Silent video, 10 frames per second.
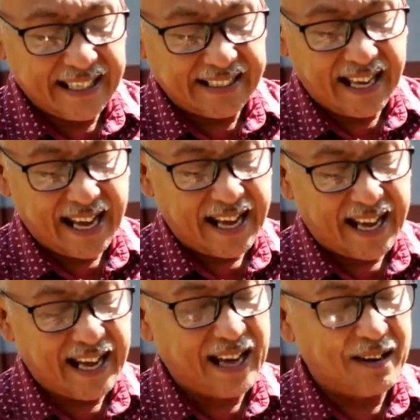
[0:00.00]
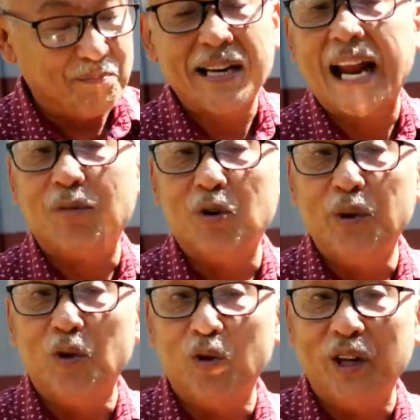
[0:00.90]
kita menanam
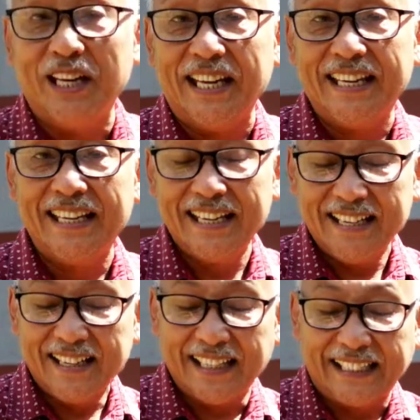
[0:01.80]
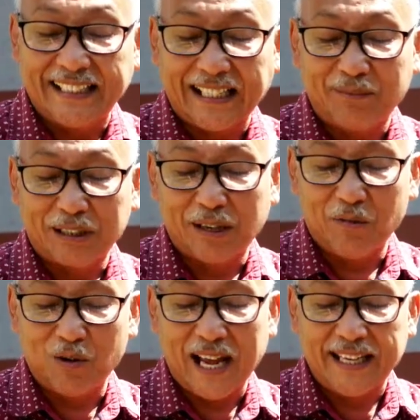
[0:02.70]
ubi ungu ini. Nanti kita akan
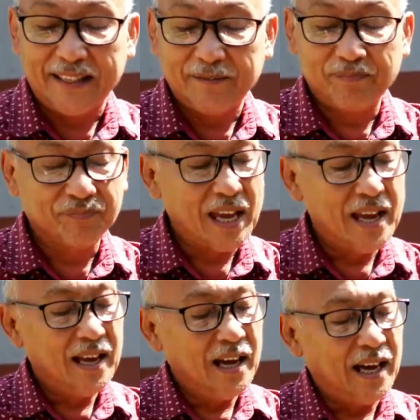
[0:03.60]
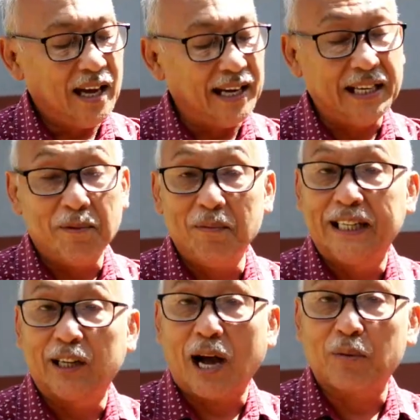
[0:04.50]
bersama mulai uh, dia
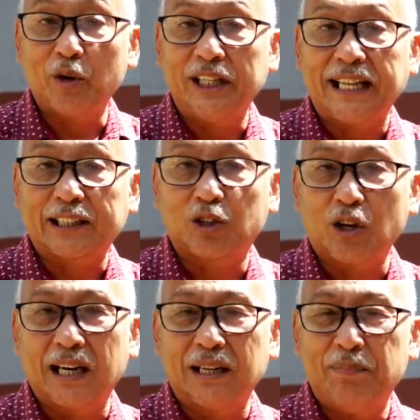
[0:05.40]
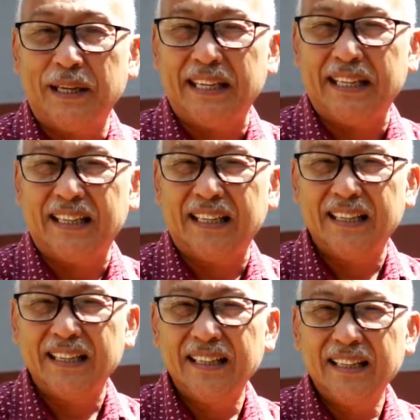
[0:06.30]
memiliki karbohidrat kurang lebih
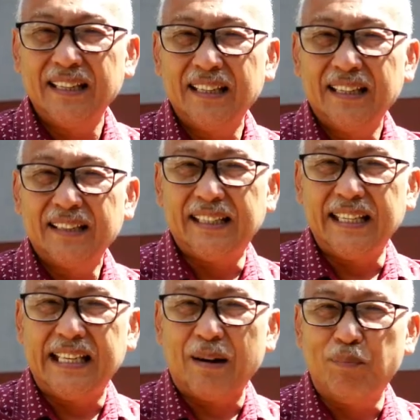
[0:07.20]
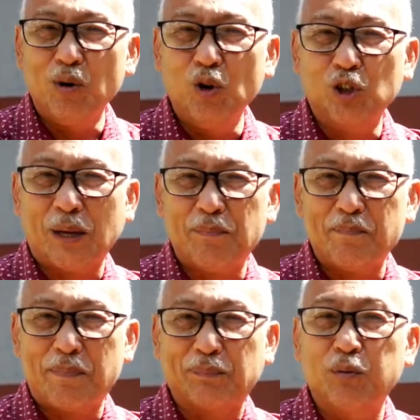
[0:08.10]
30
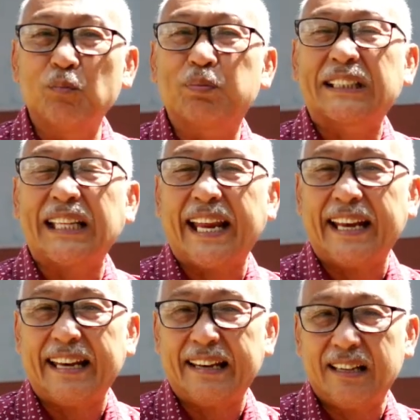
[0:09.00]
sampai 40 persen.